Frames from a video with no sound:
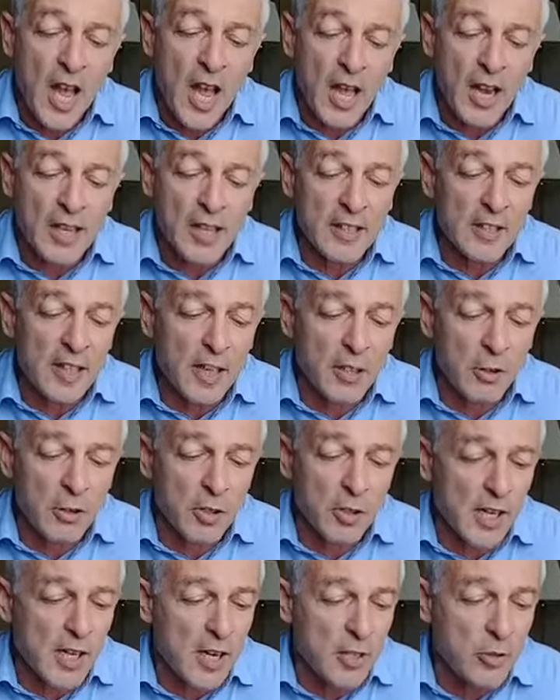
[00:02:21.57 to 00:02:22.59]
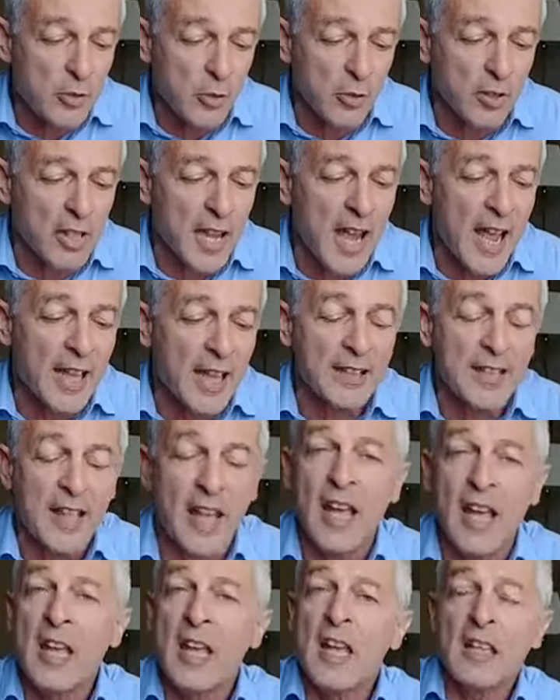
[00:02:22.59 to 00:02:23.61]
all'interno della
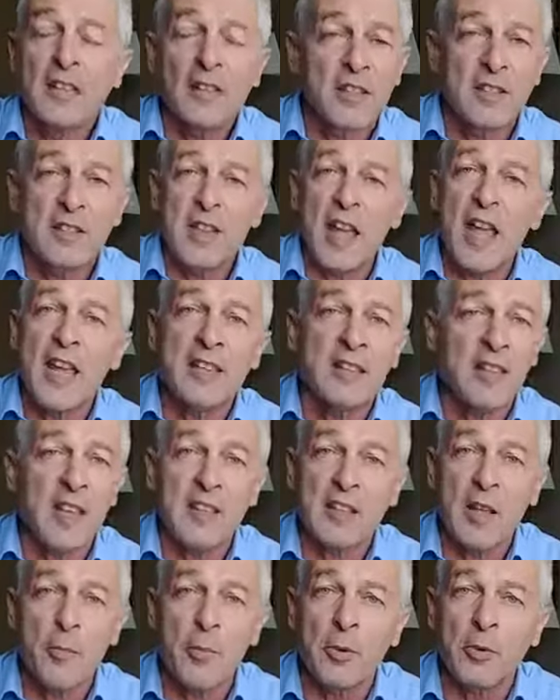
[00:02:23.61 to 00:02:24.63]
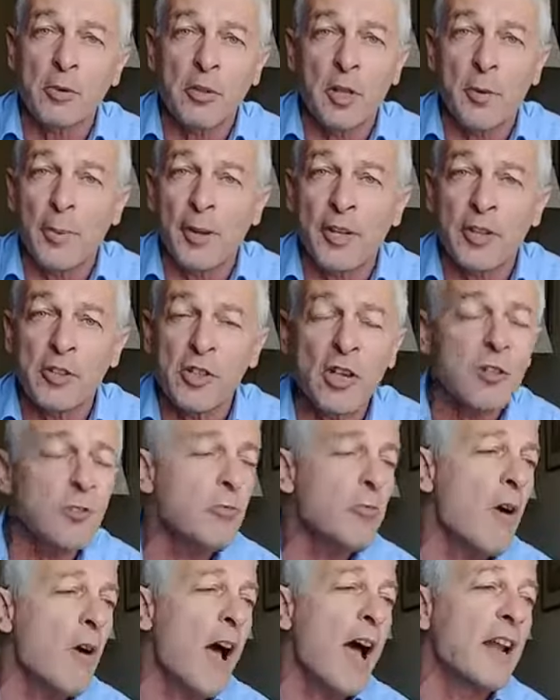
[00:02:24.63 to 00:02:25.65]
giornata di 6-7 punti
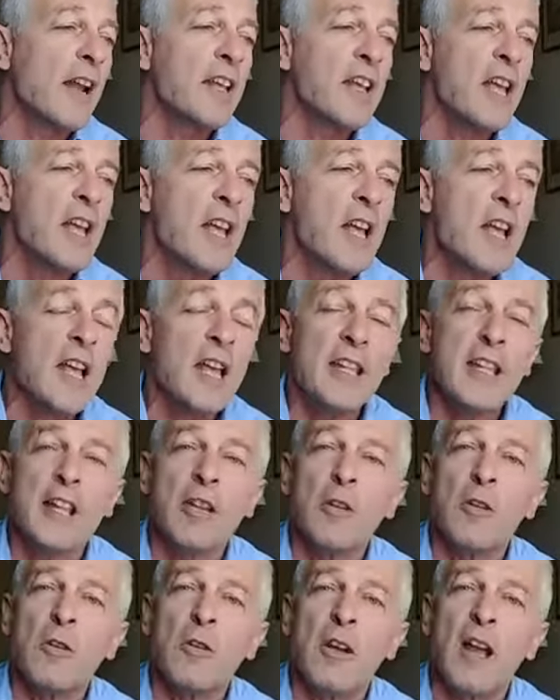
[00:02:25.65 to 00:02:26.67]
percentuali ed ecco